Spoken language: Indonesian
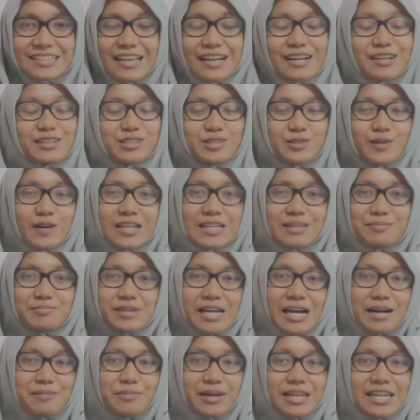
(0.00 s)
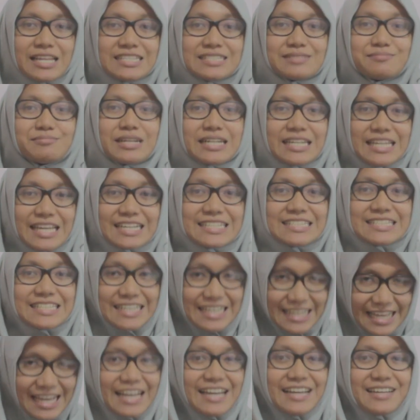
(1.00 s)
ya kecuali pihak manajemennya
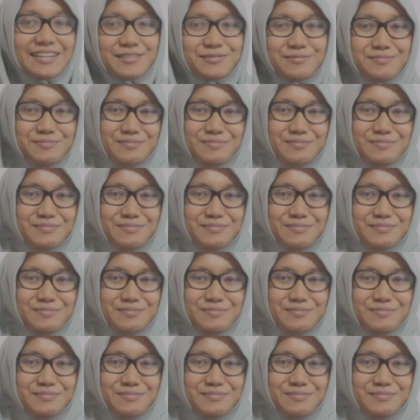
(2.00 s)
sih ya